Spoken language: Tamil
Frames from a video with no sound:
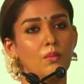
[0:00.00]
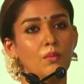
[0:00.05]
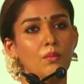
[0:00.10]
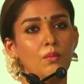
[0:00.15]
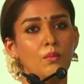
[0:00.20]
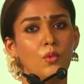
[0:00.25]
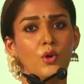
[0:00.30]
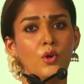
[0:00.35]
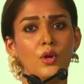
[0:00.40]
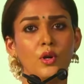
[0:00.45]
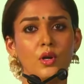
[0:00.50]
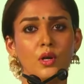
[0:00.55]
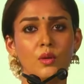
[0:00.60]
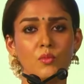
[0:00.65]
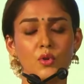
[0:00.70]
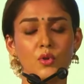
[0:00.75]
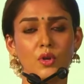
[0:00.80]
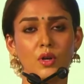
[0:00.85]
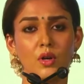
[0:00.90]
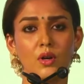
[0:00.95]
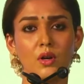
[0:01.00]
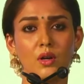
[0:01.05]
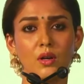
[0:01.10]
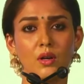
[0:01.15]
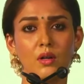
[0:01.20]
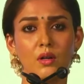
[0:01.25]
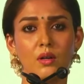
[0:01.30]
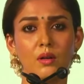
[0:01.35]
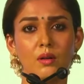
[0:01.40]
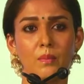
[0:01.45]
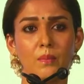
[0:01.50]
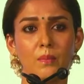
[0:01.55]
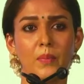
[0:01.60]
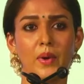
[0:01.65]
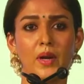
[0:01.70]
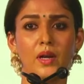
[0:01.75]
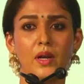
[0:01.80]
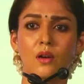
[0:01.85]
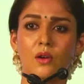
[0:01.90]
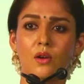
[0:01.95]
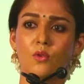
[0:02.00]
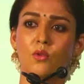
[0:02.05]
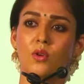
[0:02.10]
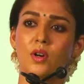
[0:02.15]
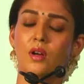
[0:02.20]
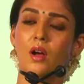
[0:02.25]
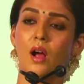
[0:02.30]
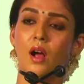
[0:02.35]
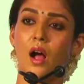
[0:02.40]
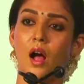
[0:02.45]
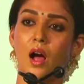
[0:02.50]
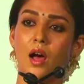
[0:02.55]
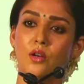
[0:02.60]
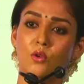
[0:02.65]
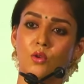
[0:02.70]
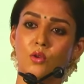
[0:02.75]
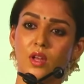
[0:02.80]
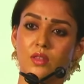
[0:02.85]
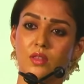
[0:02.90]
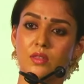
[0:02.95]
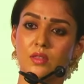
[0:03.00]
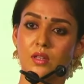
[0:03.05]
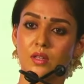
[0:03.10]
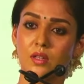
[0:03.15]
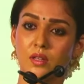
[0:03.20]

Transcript: முழுக்க முழுக்க பெண்களோட ஆரோக்கியத்தை